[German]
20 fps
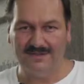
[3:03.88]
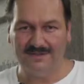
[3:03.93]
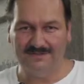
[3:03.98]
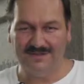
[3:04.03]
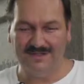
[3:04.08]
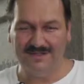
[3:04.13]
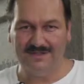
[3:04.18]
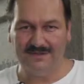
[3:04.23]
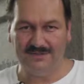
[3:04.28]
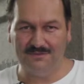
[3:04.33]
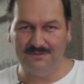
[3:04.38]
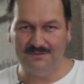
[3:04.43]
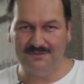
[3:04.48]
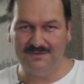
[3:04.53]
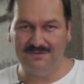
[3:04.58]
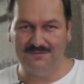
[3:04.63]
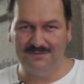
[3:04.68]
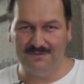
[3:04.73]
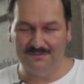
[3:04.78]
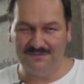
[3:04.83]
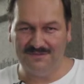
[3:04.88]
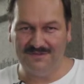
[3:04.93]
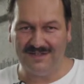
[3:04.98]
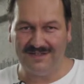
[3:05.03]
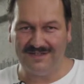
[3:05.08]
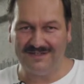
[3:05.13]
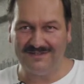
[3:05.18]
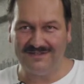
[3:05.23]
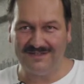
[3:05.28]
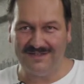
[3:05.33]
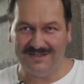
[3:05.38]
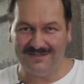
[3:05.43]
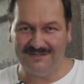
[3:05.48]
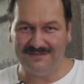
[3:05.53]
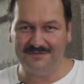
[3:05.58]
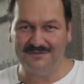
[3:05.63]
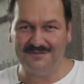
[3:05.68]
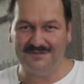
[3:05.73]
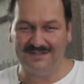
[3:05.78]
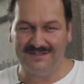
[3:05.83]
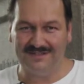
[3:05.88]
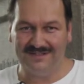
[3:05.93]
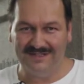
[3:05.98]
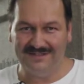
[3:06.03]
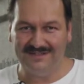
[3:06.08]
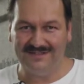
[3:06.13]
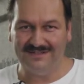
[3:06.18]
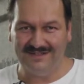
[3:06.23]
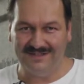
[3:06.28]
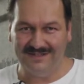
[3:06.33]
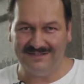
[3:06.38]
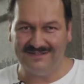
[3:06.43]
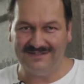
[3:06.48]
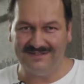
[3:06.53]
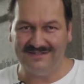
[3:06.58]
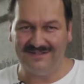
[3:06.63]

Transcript: Weil ich auch noch in fünf Jahren gerne in unseren kleinen Läden